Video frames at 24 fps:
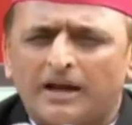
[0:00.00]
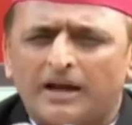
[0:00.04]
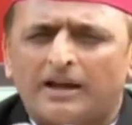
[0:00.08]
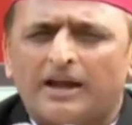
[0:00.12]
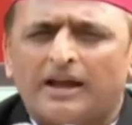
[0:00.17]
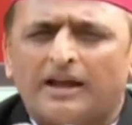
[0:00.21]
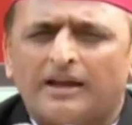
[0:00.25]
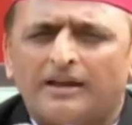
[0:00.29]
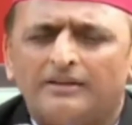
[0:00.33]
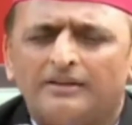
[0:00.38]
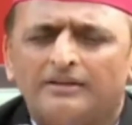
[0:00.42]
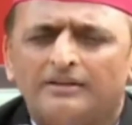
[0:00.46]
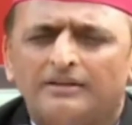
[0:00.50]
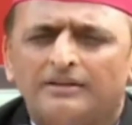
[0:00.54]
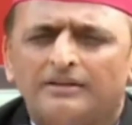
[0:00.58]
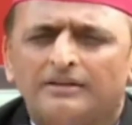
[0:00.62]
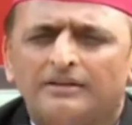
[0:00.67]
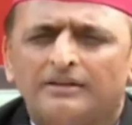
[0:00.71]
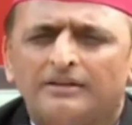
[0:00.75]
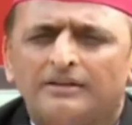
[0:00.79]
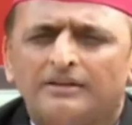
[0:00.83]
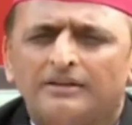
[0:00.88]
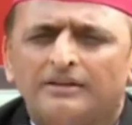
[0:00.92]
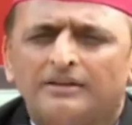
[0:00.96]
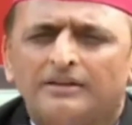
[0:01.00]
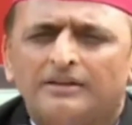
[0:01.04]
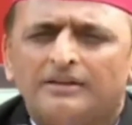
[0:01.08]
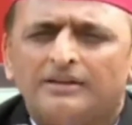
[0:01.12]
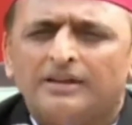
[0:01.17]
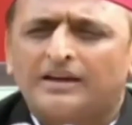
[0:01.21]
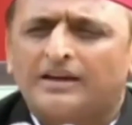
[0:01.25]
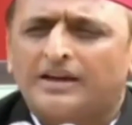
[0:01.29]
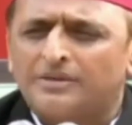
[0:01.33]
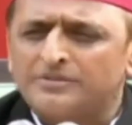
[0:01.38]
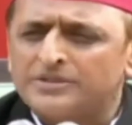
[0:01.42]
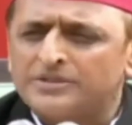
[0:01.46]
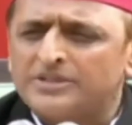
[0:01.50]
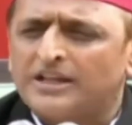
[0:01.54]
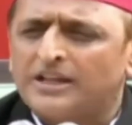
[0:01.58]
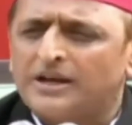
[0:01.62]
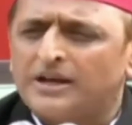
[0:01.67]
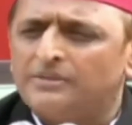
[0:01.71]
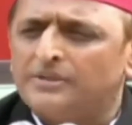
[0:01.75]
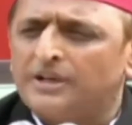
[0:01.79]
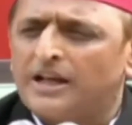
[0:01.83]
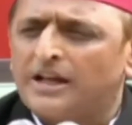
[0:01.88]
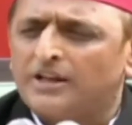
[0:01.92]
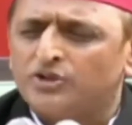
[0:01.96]
मारा है कि कम से
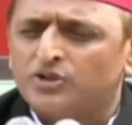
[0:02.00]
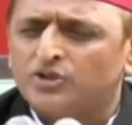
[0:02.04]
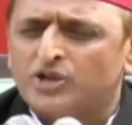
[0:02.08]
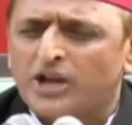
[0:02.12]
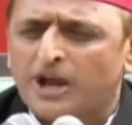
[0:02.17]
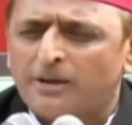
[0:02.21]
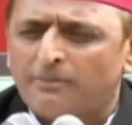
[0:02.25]
कम यहां तो